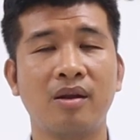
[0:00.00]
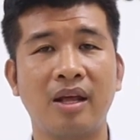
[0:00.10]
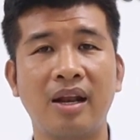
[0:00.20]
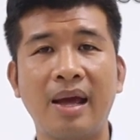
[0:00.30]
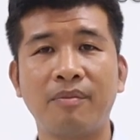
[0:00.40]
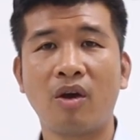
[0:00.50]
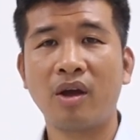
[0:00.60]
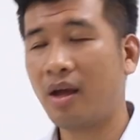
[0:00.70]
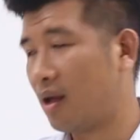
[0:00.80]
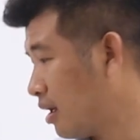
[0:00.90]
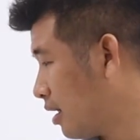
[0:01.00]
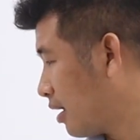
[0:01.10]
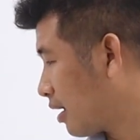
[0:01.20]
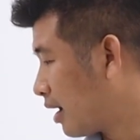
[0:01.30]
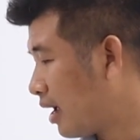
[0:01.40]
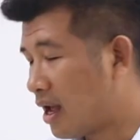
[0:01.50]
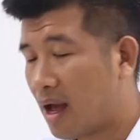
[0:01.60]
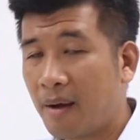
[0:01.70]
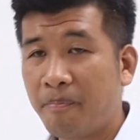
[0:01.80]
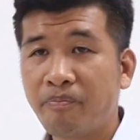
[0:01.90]
thì nó làm cho cái cái
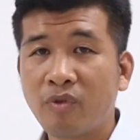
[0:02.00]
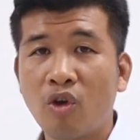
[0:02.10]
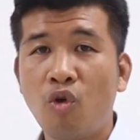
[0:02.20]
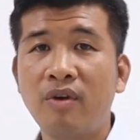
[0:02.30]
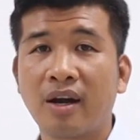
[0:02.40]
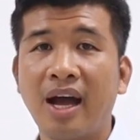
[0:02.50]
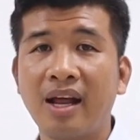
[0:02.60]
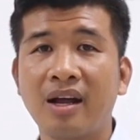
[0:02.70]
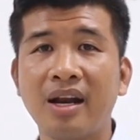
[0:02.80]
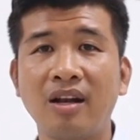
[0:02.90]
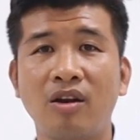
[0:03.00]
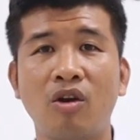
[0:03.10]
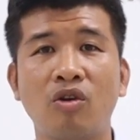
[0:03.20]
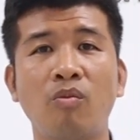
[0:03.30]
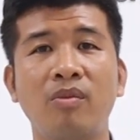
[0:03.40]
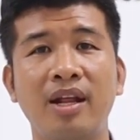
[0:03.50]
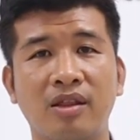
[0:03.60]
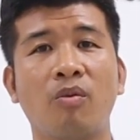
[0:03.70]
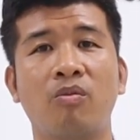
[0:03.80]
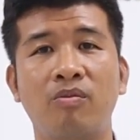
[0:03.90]
um, khu vực đấy đất nó rung liên
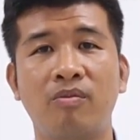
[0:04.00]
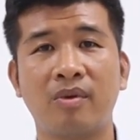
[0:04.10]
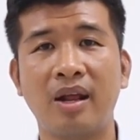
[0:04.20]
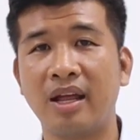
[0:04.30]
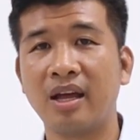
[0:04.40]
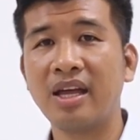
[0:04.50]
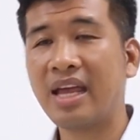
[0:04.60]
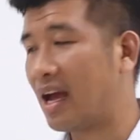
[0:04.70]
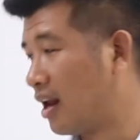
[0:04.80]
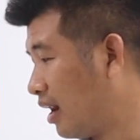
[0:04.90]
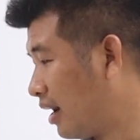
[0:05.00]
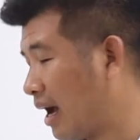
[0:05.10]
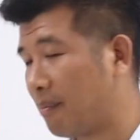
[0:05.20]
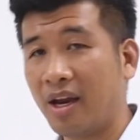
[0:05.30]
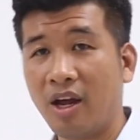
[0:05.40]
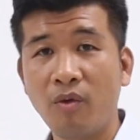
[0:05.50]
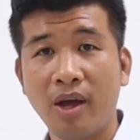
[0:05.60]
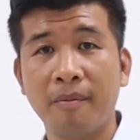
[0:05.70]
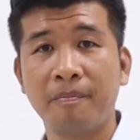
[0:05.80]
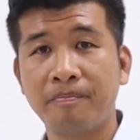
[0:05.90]
tục nên là những cái nhà đấy là đặc biệt yếu nha